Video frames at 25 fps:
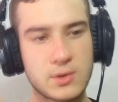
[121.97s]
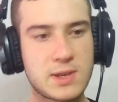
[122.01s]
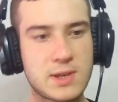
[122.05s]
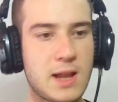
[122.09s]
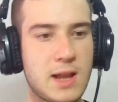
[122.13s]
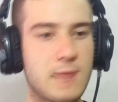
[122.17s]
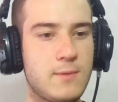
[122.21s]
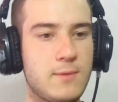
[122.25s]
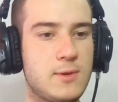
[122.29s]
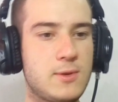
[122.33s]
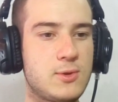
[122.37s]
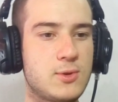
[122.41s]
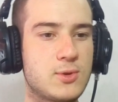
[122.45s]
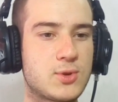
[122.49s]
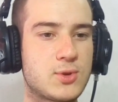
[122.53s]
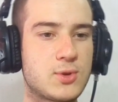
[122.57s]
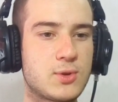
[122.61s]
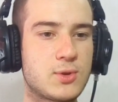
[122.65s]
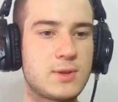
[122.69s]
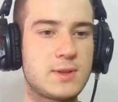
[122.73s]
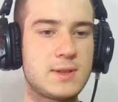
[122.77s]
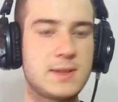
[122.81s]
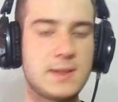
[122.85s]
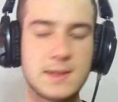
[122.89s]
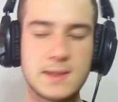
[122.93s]
özel
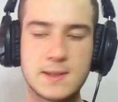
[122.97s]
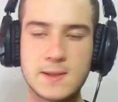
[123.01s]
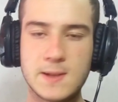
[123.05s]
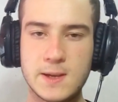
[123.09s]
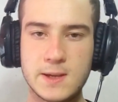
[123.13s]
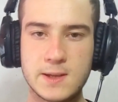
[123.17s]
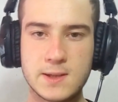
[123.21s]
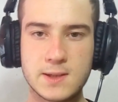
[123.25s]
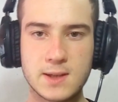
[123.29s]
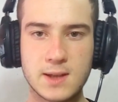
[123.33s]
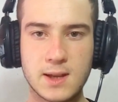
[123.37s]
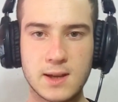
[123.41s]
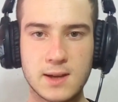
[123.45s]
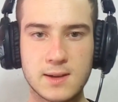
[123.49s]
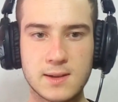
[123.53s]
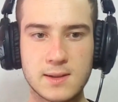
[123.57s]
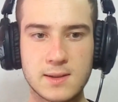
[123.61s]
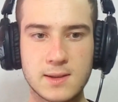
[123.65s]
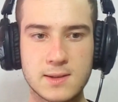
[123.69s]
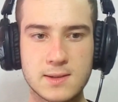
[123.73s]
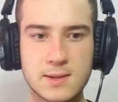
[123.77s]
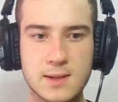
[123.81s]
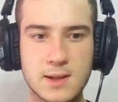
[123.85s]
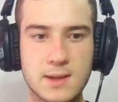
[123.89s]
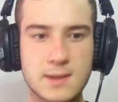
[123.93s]
videosu sizler için
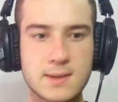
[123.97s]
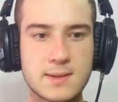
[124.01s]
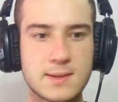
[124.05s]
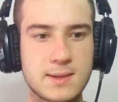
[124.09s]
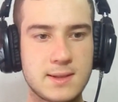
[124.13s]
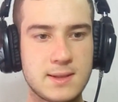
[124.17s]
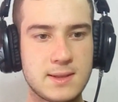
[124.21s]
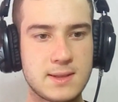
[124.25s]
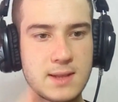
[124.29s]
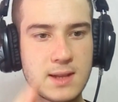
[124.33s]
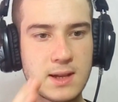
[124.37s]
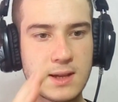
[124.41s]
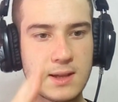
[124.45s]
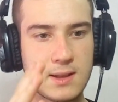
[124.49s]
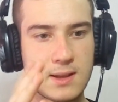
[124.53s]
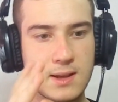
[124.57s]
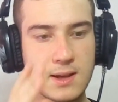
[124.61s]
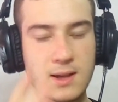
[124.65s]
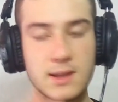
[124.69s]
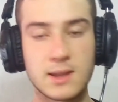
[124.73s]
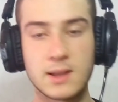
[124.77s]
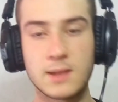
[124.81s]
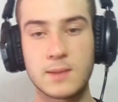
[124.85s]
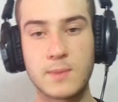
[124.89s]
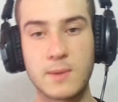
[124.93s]
arkadaşlar. Sizlerin
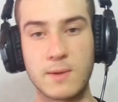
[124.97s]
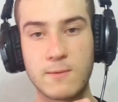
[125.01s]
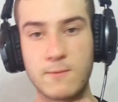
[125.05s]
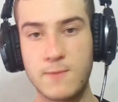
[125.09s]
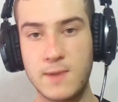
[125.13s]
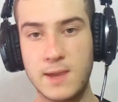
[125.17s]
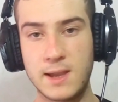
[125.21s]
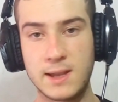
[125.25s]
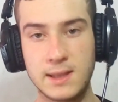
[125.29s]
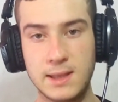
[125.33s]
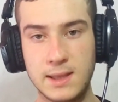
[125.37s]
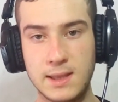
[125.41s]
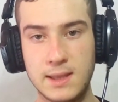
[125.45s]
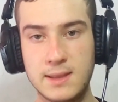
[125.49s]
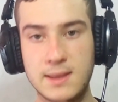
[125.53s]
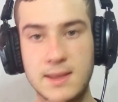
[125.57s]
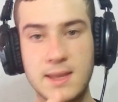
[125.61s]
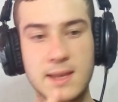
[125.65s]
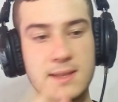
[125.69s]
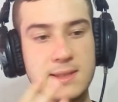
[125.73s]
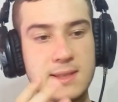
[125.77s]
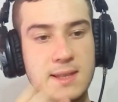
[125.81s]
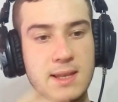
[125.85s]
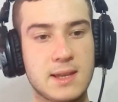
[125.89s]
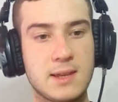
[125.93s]
kanalıma
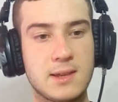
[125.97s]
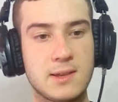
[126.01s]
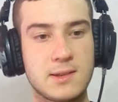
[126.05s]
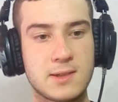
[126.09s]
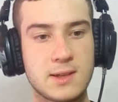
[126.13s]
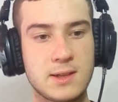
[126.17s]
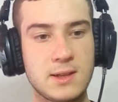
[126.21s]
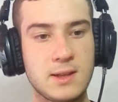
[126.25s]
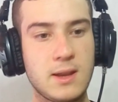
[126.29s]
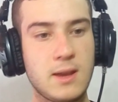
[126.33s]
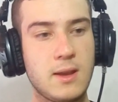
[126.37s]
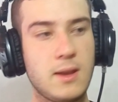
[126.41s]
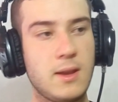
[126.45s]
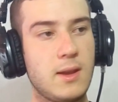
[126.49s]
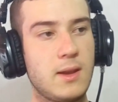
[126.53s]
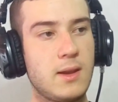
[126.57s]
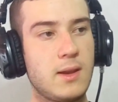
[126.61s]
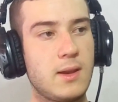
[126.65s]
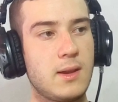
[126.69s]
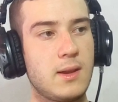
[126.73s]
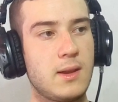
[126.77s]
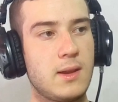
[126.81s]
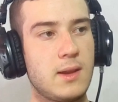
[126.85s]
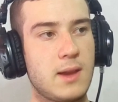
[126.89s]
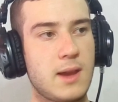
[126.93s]
verdiği destek için.
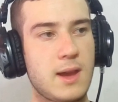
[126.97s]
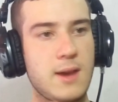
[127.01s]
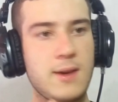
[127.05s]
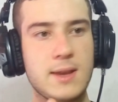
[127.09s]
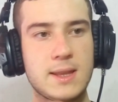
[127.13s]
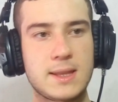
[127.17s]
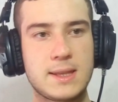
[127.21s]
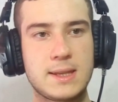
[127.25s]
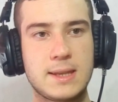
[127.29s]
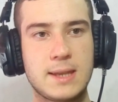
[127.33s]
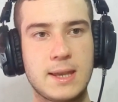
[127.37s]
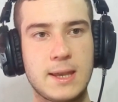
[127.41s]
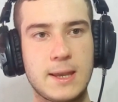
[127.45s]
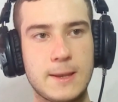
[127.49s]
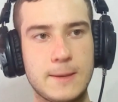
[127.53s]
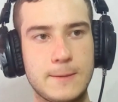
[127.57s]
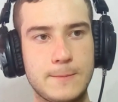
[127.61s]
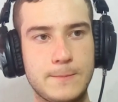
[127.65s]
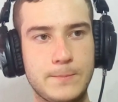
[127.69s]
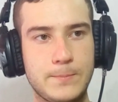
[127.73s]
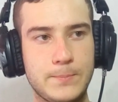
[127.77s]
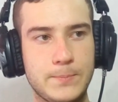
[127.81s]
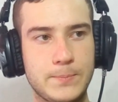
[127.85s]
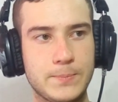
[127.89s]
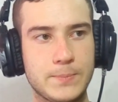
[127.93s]
Evet.
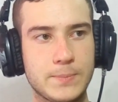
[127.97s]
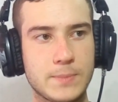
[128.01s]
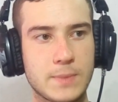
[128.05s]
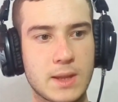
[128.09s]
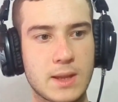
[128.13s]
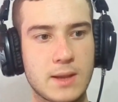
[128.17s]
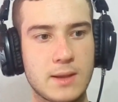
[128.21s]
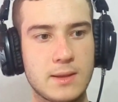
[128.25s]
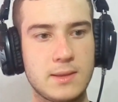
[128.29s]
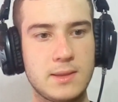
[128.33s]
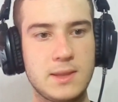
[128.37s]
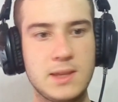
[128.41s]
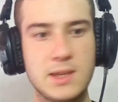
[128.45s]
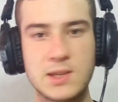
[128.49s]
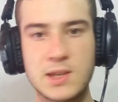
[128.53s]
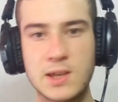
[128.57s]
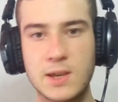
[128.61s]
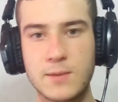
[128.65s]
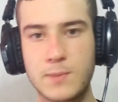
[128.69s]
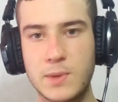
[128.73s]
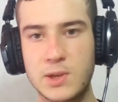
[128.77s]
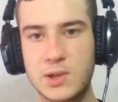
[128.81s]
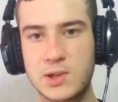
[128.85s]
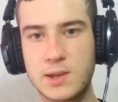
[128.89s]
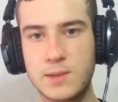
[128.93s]

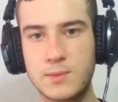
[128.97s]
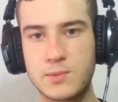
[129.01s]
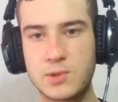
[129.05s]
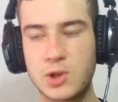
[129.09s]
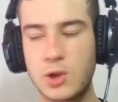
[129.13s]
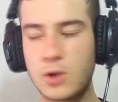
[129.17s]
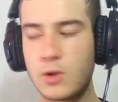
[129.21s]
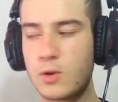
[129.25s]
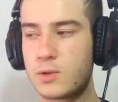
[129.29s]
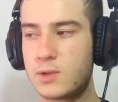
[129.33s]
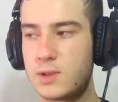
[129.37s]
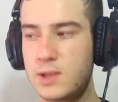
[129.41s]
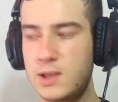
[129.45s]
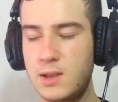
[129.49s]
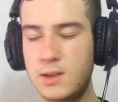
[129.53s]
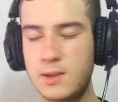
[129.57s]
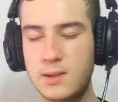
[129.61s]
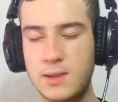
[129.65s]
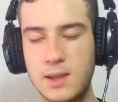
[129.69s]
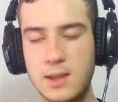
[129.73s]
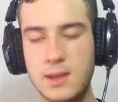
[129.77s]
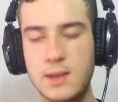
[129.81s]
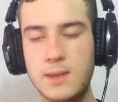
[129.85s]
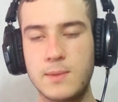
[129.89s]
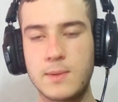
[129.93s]
Diyecek başka bir şey yok.
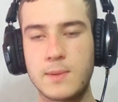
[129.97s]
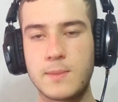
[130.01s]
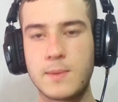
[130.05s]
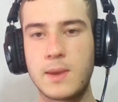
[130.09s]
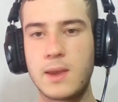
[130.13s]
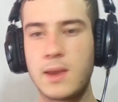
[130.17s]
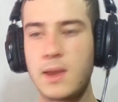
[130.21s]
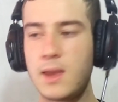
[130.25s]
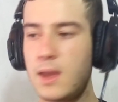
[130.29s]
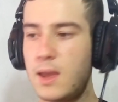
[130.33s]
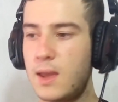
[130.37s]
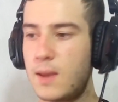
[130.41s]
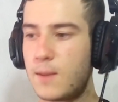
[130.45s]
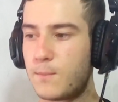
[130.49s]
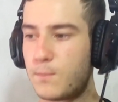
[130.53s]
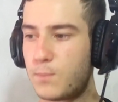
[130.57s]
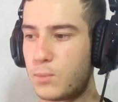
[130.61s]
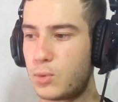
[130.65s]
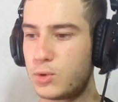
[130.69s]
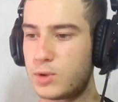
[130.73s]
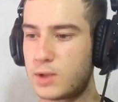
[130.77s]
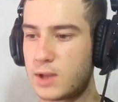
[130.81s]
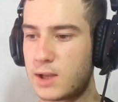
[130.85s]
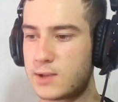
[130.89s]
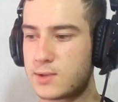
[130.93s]
Dediğim gibi
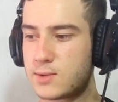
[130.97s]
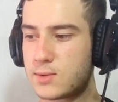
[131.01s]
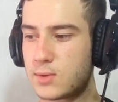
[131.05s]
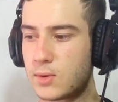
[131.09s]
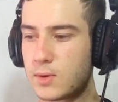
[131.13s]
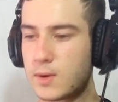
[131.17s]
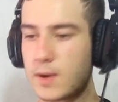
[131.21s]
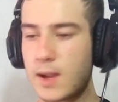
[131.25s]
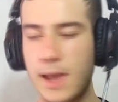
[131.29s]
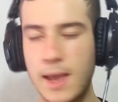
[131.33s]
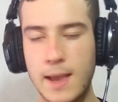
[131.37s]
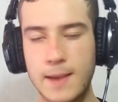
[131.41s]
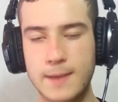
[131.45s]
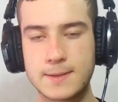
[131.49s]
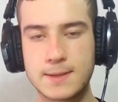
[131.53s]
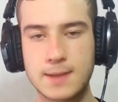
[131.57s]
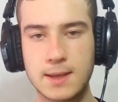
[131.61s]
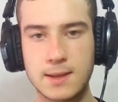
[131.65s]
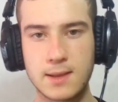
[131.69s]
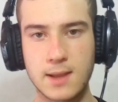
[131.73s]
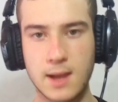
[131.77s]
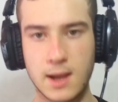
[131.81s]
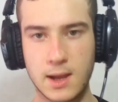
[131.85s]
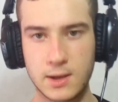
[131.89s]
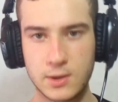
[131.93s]
bundan sonra her
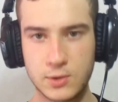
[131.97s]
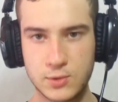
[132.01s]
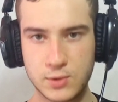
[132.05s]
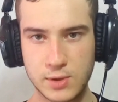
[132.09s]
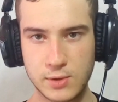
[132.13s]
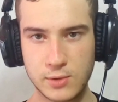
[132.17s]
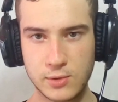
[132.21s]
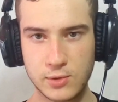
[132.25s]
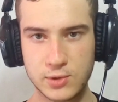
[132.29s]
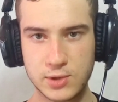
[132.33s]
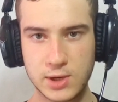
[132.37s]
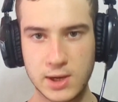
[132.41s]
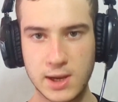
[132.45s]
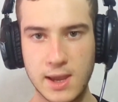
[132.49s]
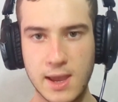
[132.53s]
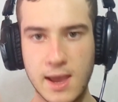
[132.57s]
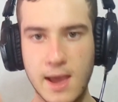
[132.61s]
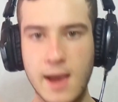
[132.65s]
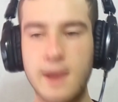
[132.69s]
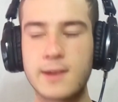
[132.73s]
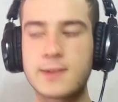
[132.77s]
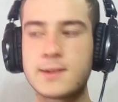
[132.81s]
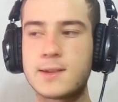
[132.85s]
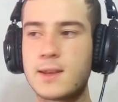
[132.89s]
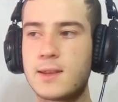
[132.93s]
şey daha güzel olacak.
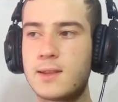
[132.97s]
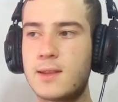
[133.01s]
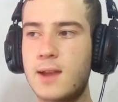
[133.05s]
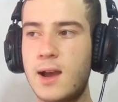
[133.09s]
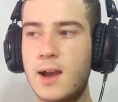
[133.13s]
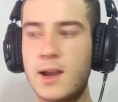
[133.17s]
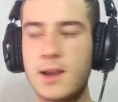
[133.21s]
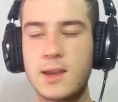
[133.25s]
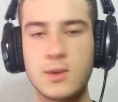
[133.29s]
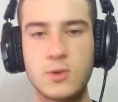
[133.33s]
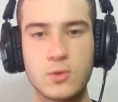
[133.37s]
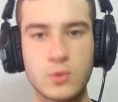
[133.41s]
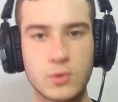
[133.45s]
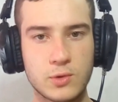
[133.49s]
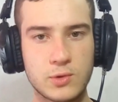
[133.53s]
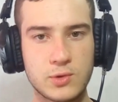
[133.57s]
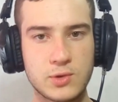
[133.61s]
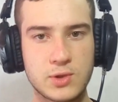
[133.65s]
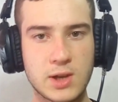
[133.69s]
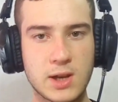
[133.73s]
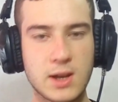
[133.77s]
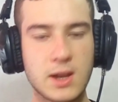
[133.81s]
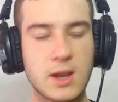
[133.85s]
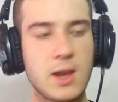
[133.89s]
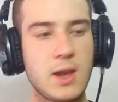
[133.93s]
Her şey daha iyi
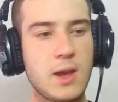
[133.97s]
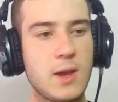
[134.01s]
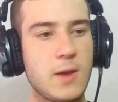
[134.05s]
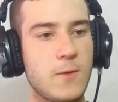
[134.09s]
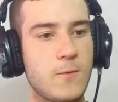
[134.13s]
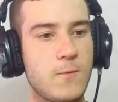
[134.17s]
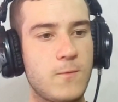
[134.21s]
olacak